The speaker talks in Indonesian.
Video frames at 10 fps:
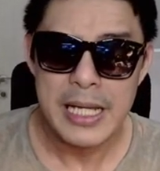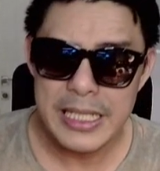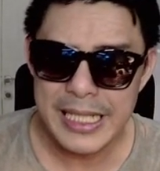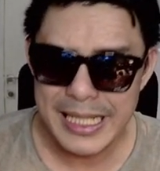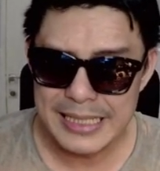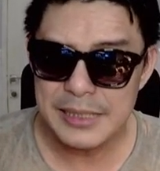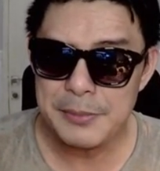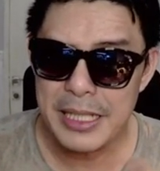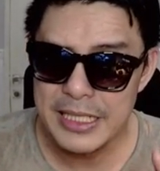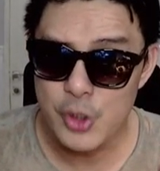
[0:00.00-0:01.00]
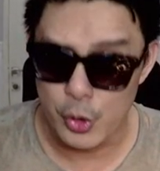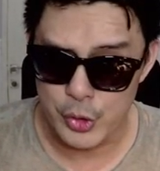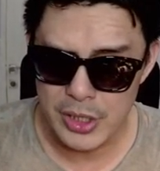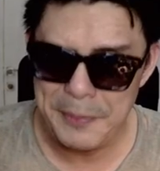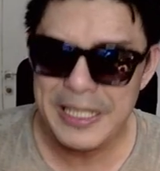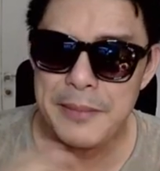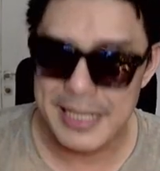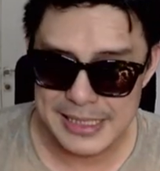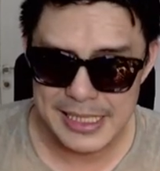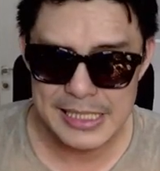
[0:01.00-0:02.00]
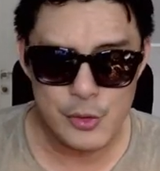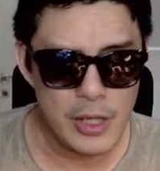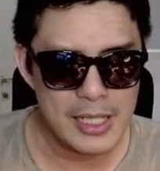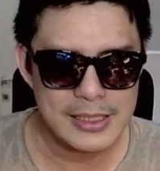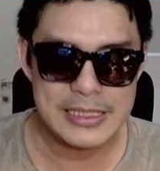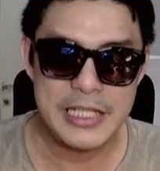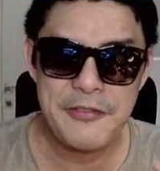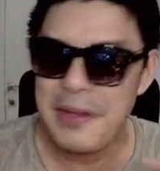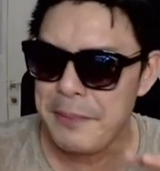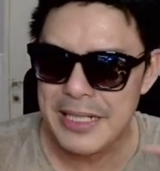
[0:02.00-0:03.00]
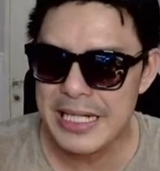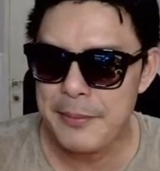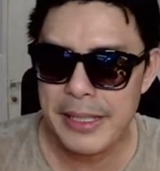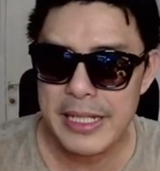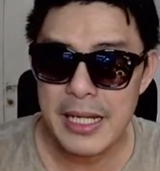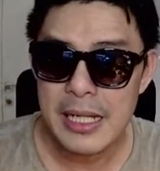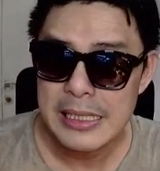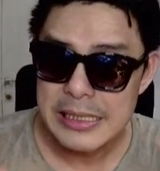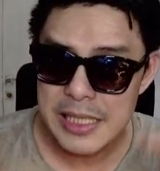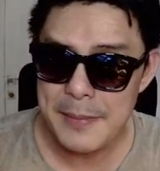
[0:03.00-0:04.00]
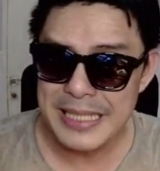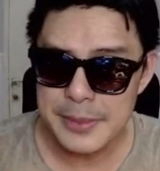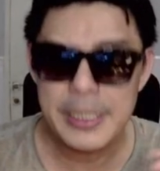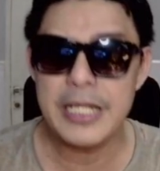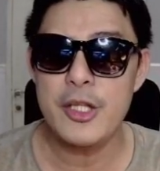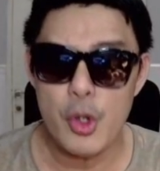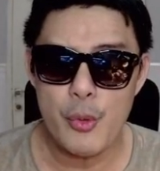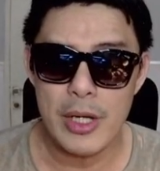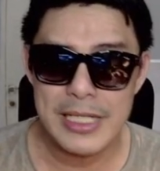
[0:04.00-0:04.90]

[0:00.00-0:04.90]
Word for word: Ini karena ciptaannya Jonghyun apa gimana sih guys? Gue nggak ngerti. Jadi vibe-nya rada beda sama yang ciptaannya Yonghwa.